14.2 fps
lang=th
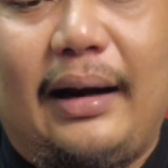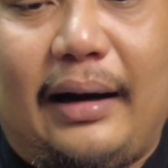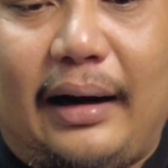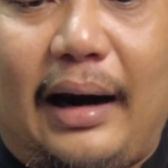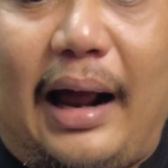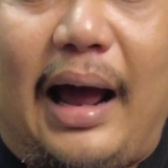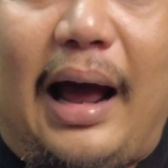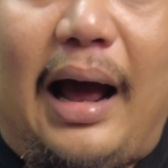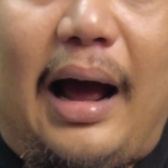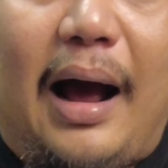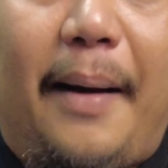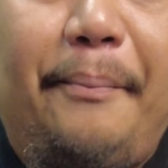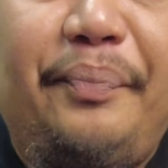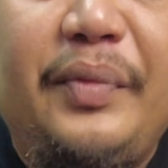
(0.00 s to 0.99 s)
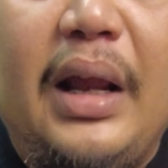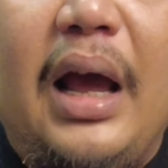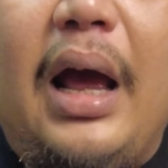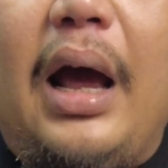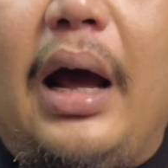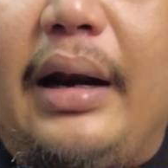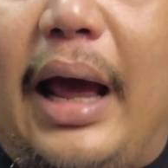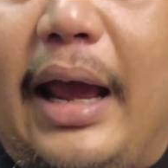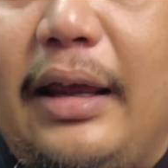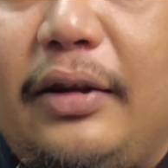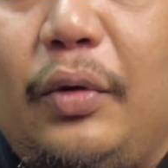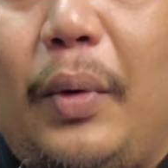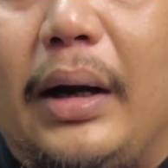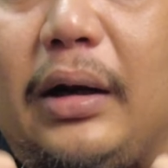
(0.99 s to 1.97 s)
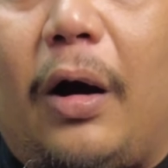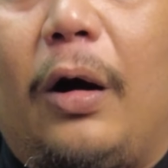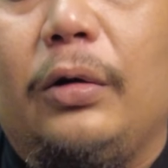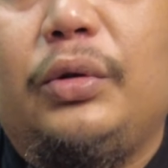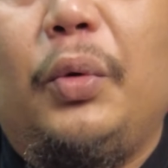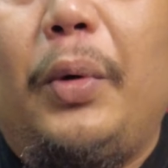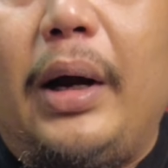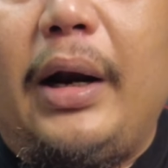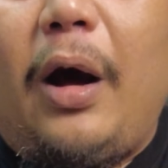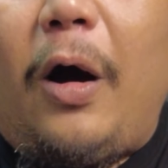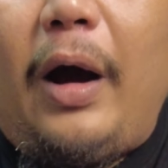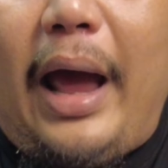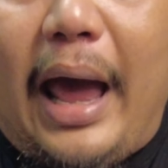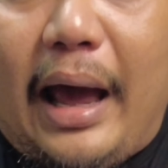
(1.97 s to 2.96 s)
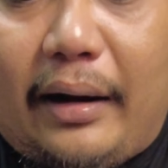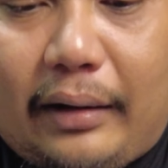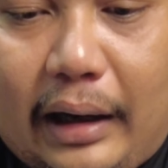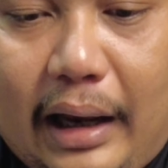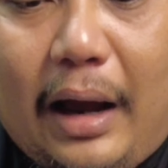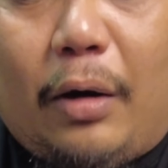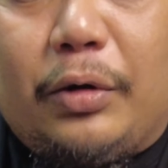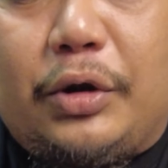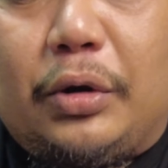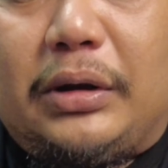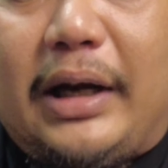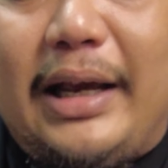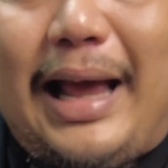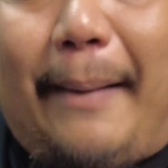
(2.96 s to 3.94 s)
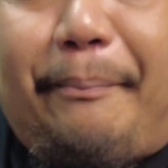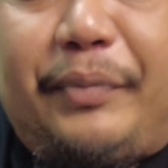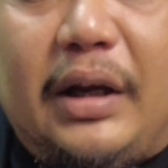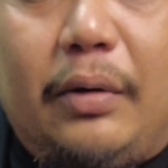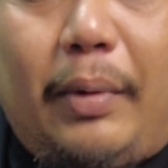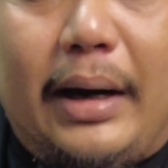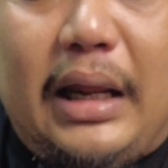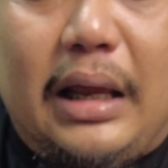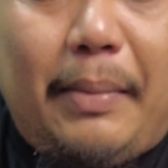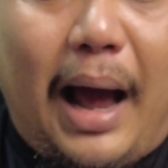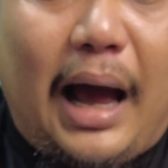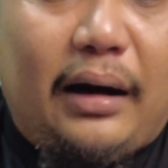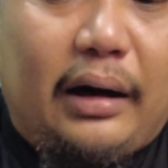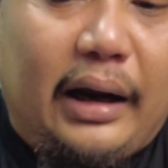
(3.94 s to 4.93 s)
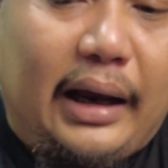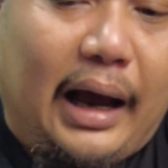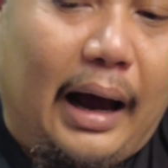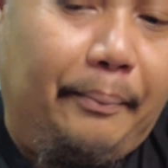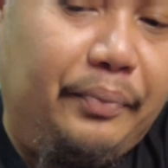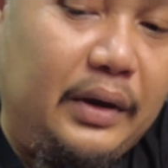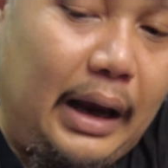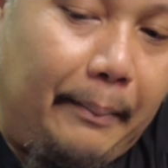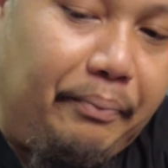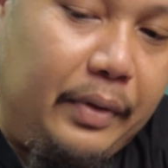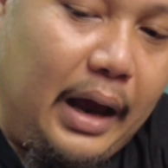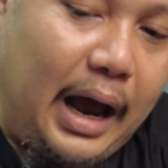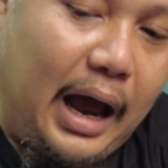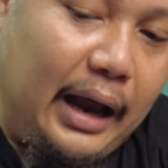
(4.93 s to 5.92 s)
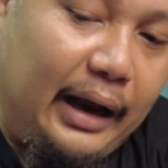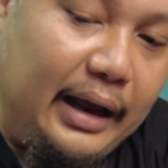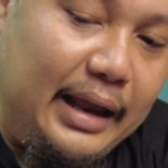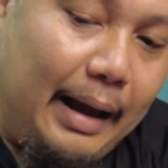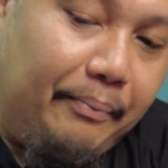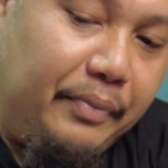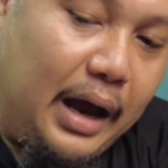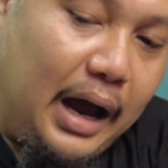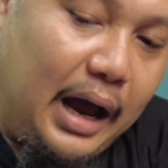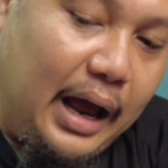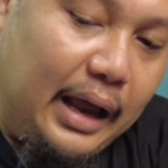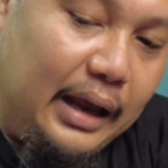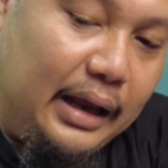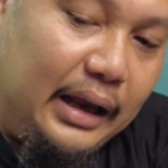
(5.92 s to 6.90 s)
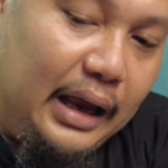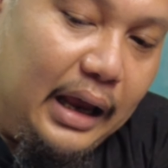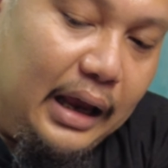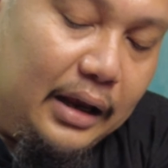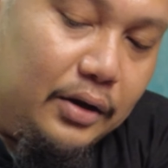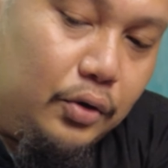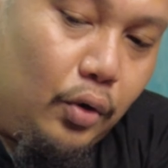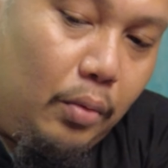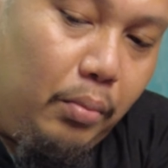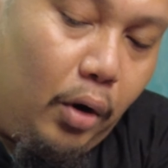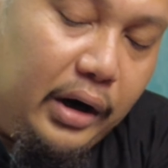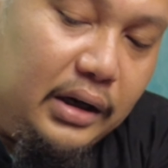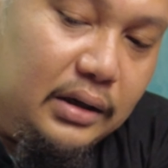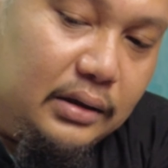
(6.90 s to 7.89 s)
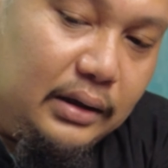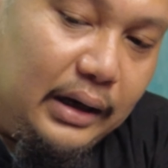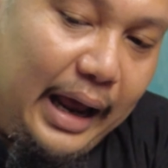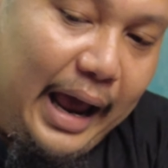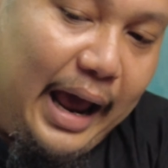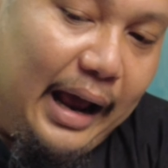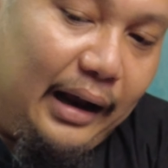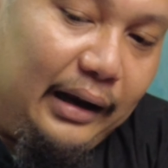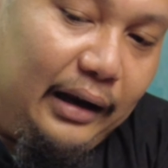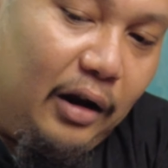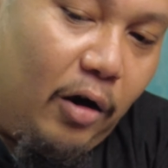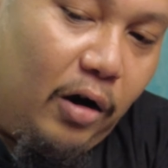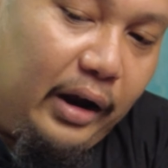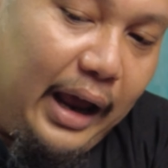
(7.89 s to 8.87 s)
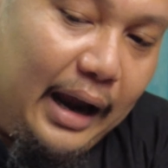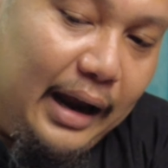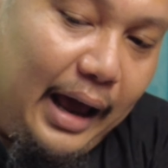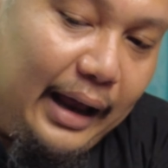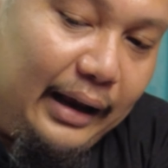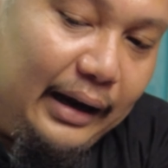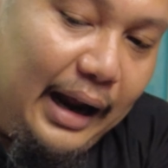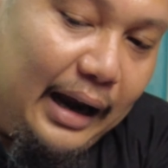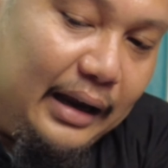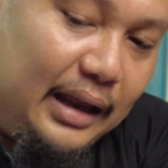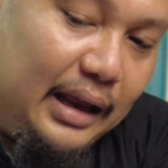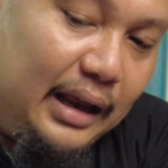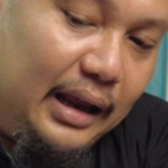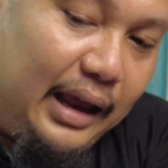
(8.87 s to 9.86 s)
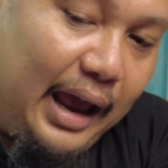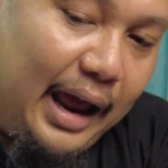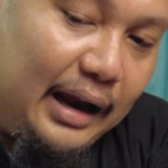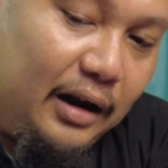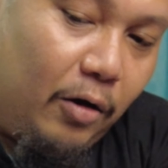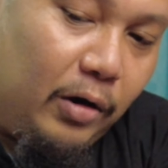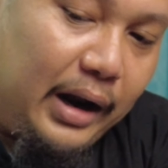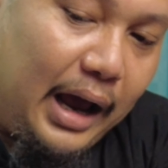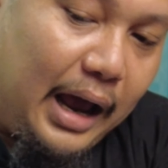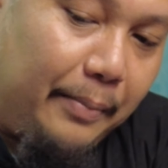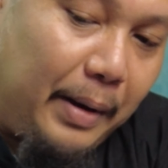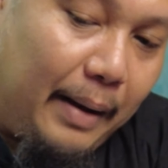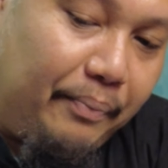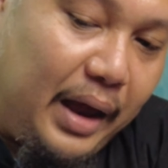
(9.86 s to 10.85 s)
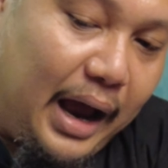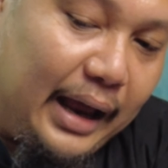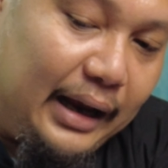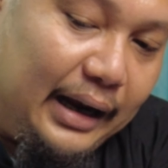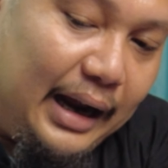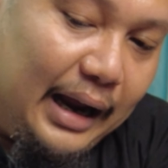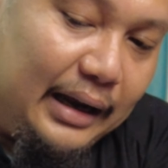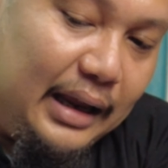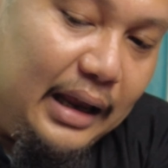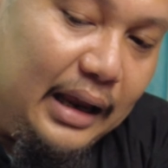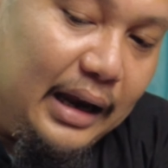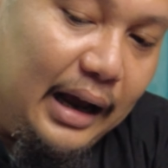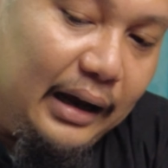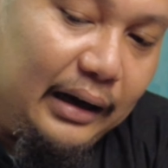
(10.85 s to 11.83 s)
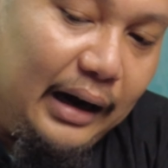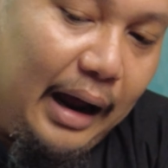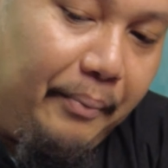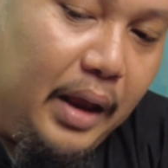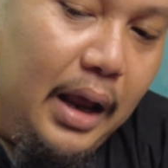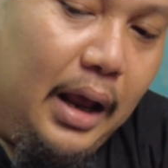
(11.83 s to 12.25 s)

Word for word: ครับ ในส่วนของตัวน้องแอเรียลจุดขยับถือว่าดีมากเลยครับ จับได้ขยับได้ช่วงบนอ่ะงอแขนได้ขนาดนี้ แขนงอได้พับได้ขนาดนี้นะครับ